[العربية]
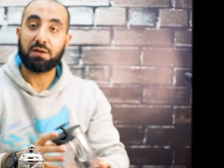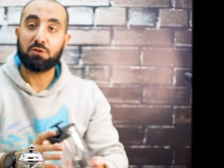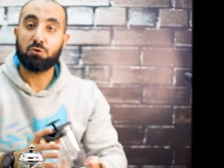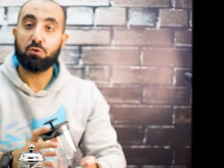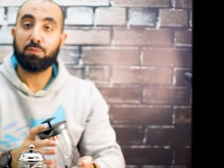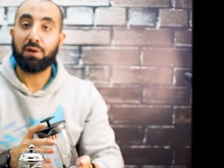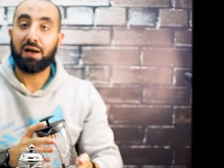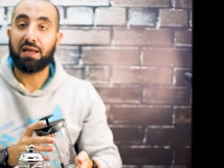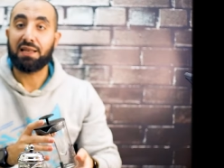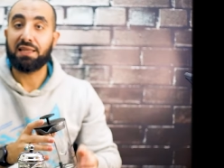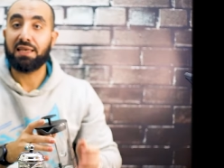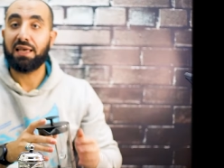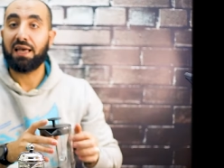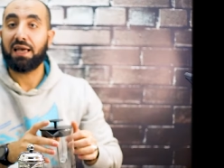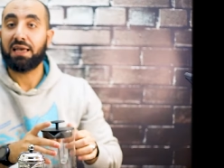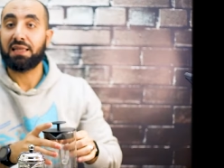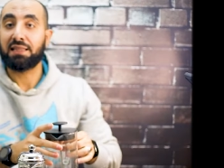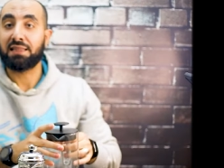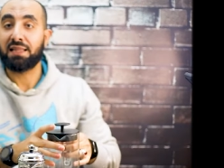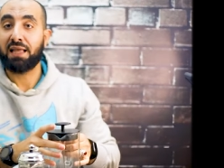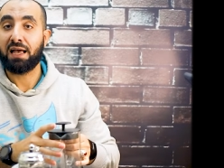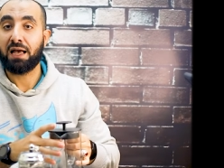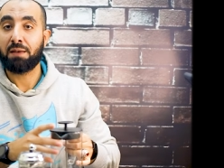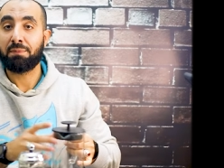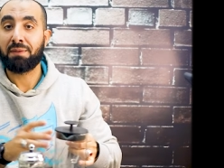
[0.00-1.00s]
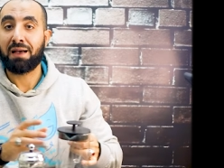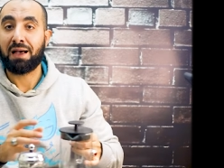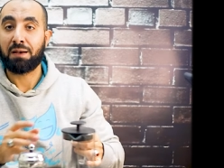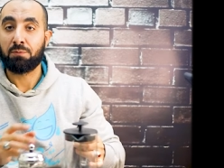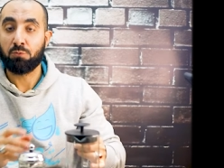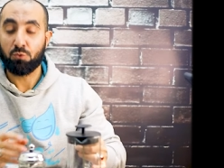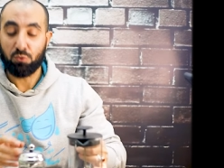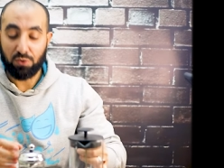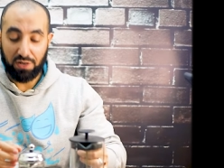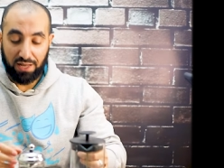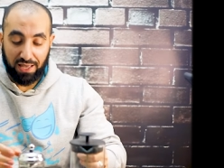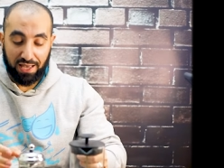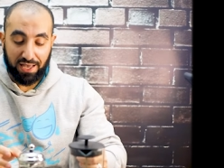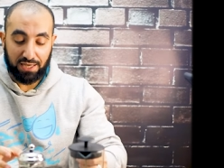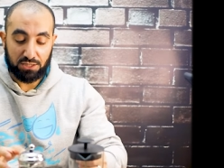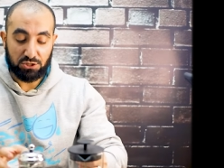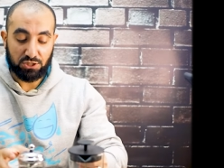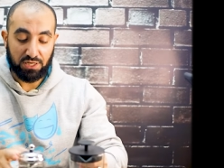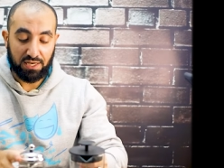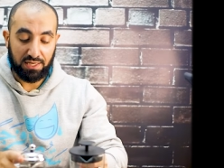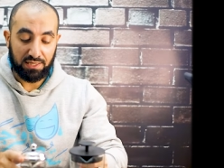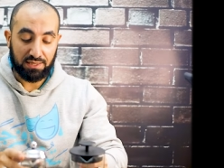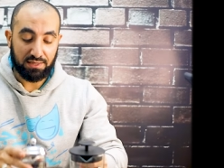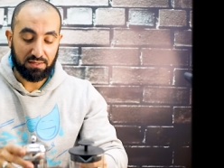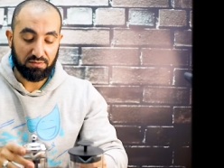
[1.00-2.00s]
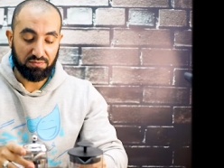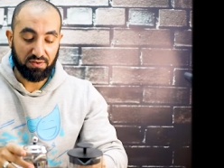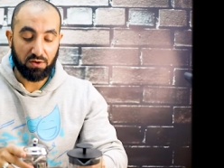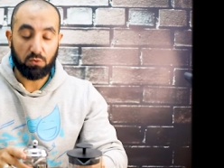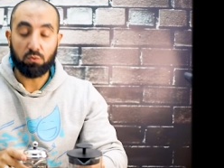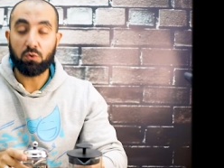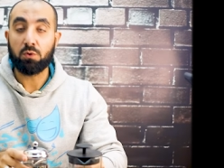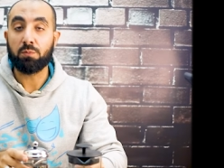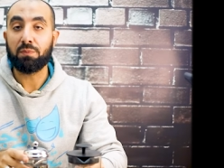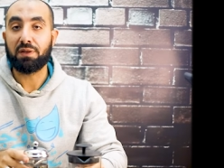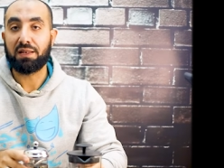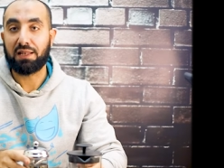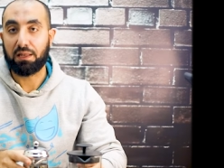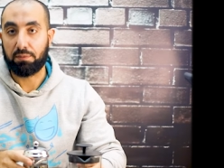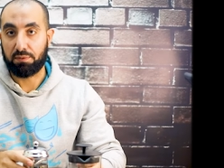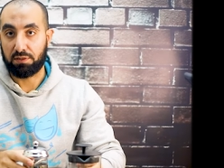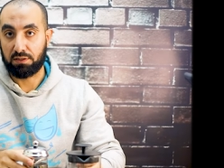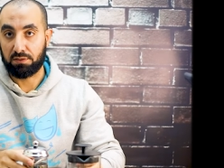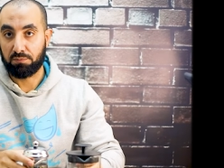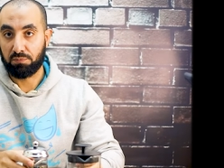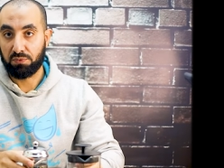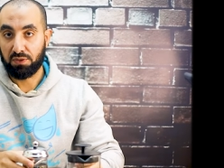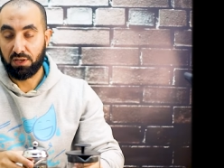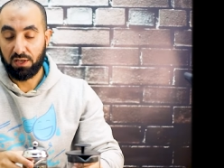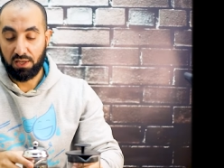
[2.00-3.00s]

مكتوب عليها انها معموله عشان تفوم اللبن